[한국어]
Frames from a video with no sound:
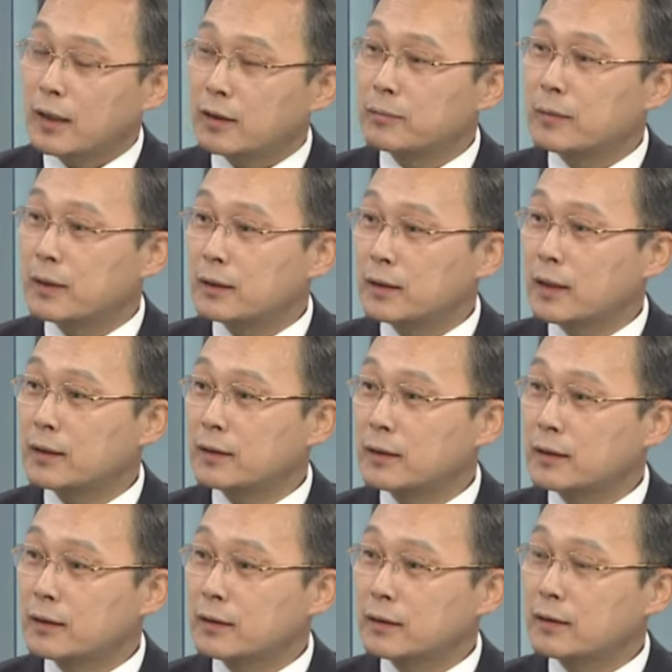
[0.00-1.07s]
가르마를 탄
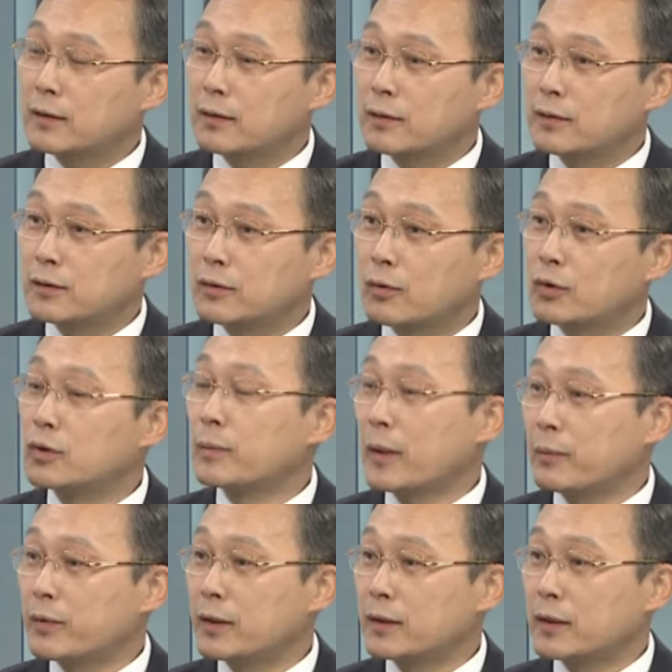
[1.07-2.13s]
그런 음. 것으로 오늘
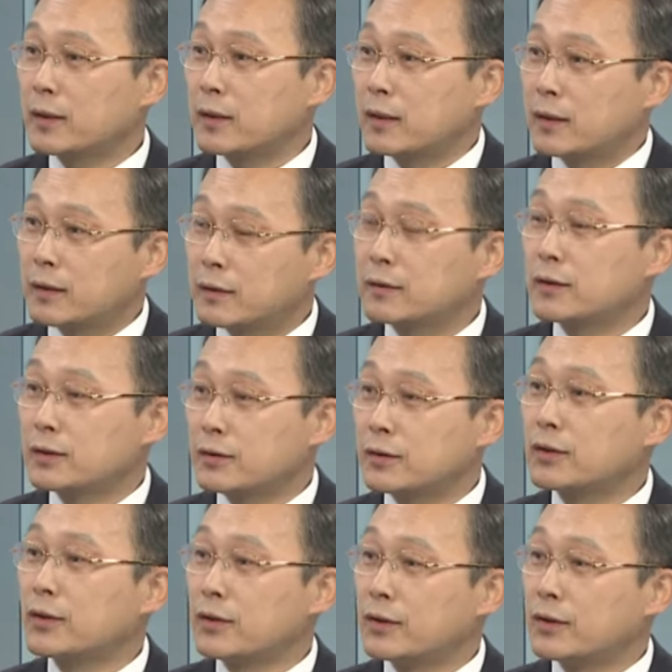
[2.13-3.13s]
발표했다는 것이죠.